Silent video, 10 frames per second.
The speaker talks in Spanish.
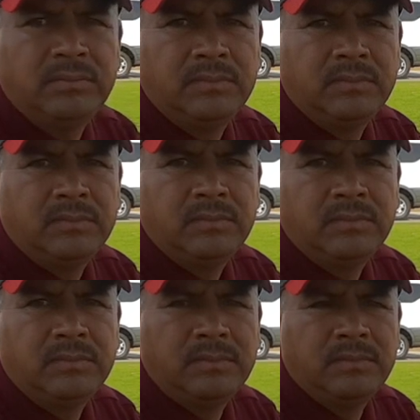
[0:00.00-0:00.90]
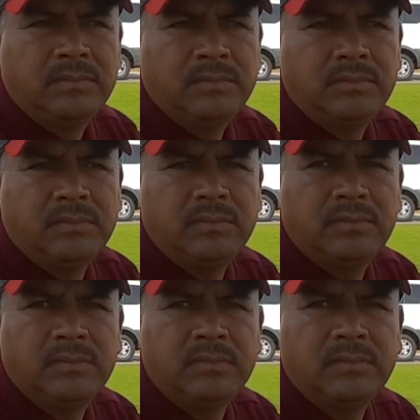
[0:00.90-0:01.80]
Pues no, sé, porque en la
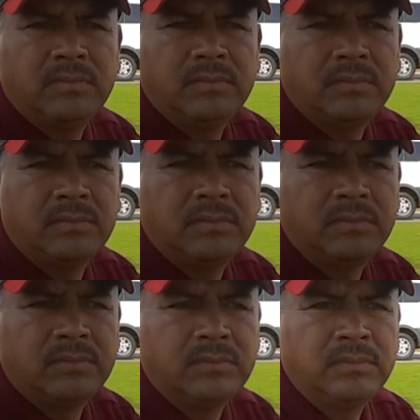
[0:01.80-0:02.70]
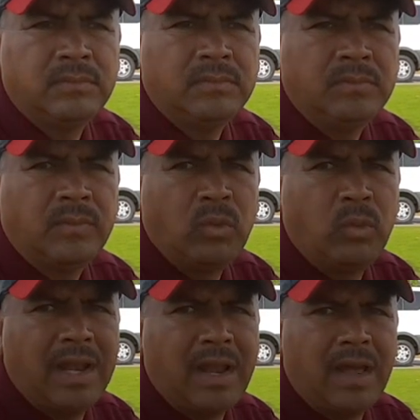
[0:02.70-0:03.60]
mañana te fuiste a
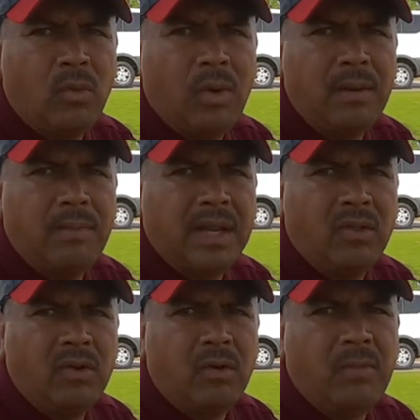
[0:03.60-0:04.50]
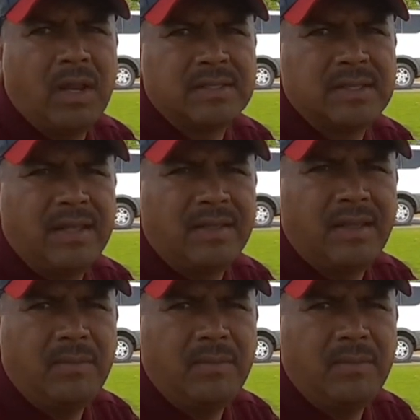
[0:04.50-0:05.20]
hacer la otro... Como a las 7.